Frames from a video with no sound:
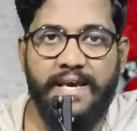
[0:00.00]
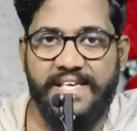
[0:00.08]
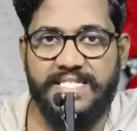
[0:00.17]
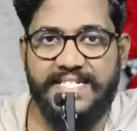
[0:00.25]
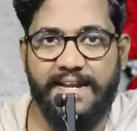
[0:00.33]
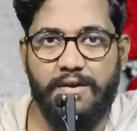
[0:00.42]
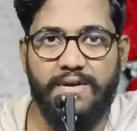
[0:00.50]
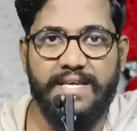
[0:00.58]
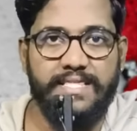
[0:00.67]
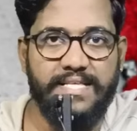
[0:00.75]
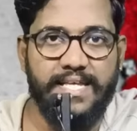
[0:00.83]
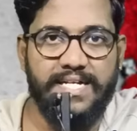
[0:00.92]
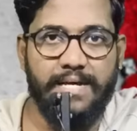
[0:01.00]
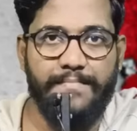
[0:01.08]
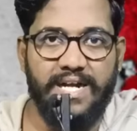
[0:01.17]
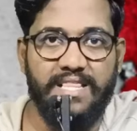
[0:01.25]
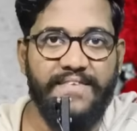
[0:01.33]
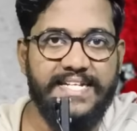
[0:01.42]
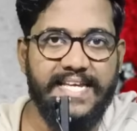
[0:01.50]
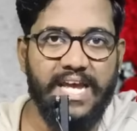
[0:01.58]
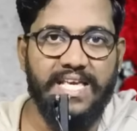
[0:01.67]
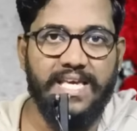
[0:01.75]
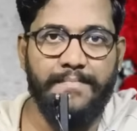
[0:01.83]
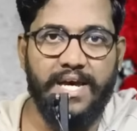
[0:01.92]
இஸ்ரேலோட இந்த திட்டமானது வெற்றி
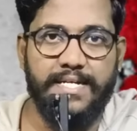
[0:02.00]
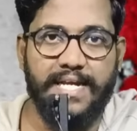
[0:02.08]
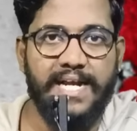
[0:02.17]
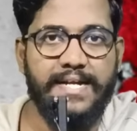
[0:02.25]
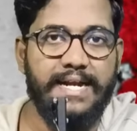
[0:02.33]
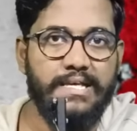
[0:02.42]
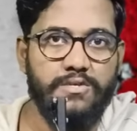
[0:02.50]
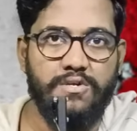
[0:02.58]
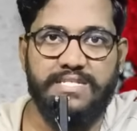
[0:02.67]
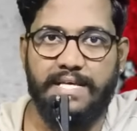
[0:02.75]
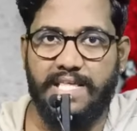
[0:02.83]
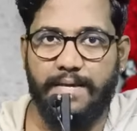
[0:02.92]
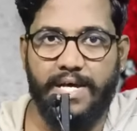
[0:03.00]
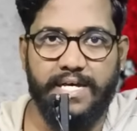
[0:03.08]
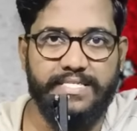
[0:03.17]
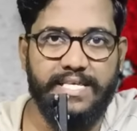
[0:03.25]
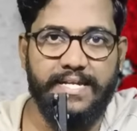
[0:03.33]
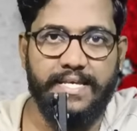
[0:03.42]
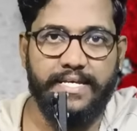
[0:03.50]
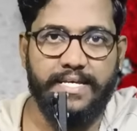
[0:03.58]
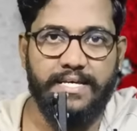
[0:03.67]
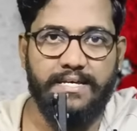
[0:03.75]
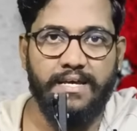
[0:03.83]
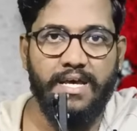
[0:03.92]
அளிக்குமா என்று கேட்டால் அது ஒரு சந்தேகமாகத்தான் இருக்கு